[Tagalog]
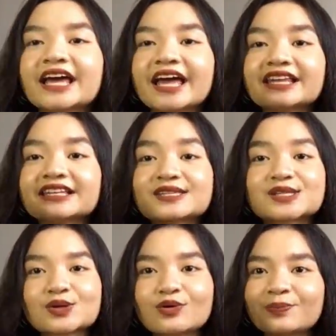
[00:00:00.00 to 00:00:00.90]
And it's
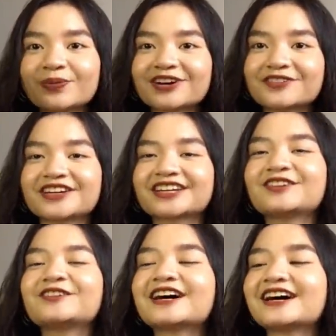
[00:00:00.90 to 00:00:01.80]
so perfect,
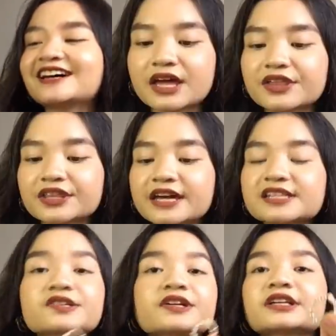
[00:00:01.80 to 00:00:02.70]
you guys. The
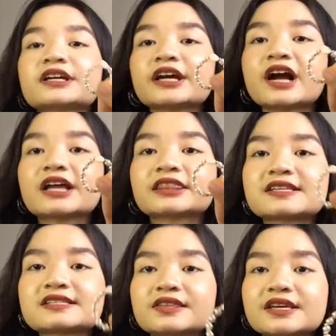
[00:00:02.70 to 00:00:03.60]
next ring that I got
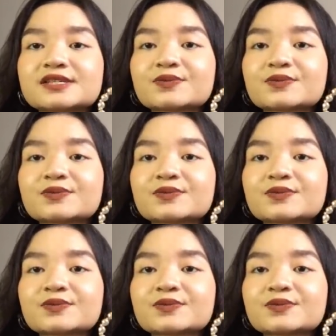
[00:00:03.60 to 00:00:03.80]
is this